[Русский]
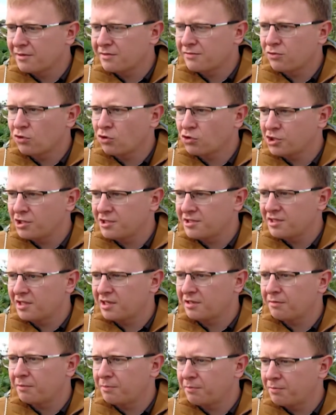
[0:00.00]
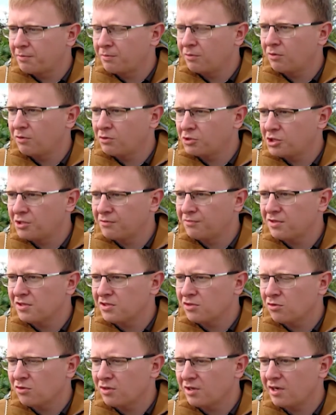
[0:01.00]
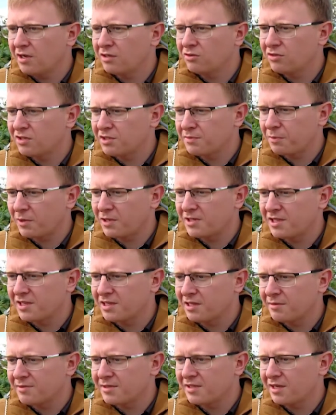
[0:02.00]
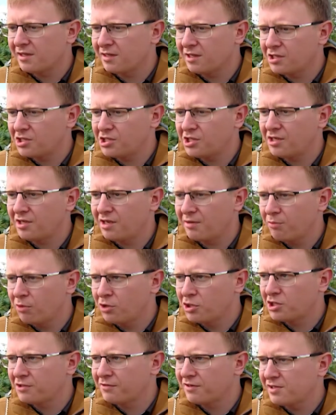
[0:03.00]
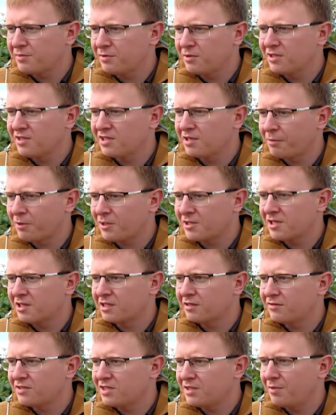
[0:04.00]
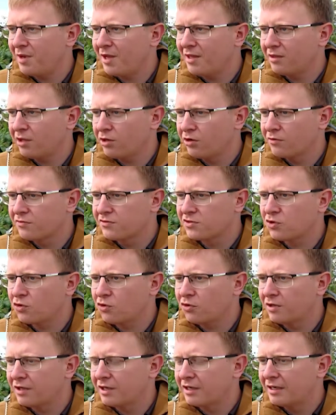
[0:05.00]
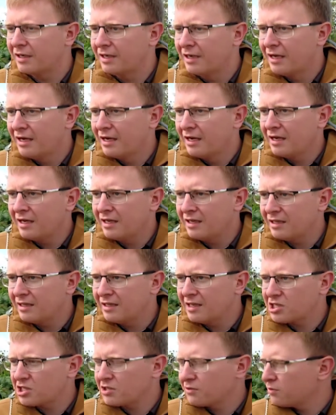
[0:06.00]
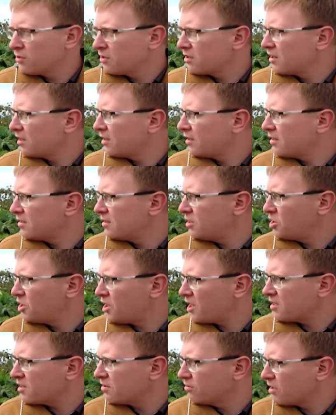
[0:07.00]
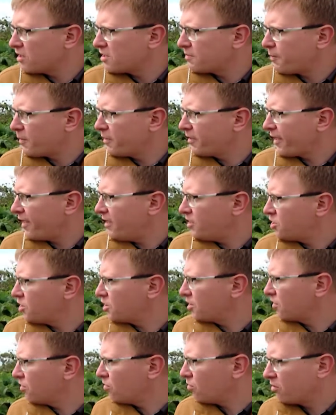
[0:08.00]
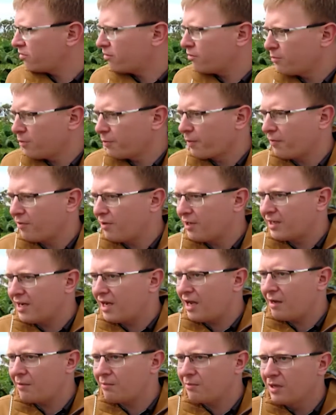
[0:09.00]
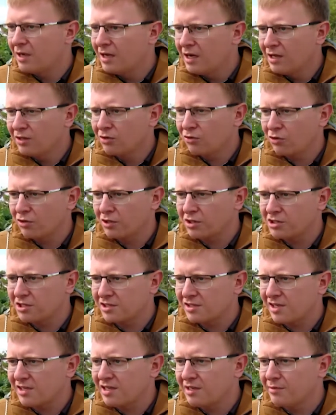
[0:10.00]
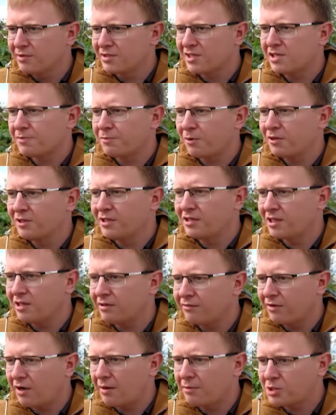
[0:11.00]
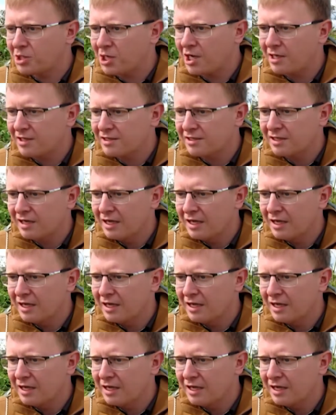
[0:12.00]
схожесть их очень высокая, то есть в процентном соотношении больше 80% семян дают сходы, и даже вот э, сейчас у нас подрядчик, которого мы привлекаем, только что с одним из исполнителей мы общались.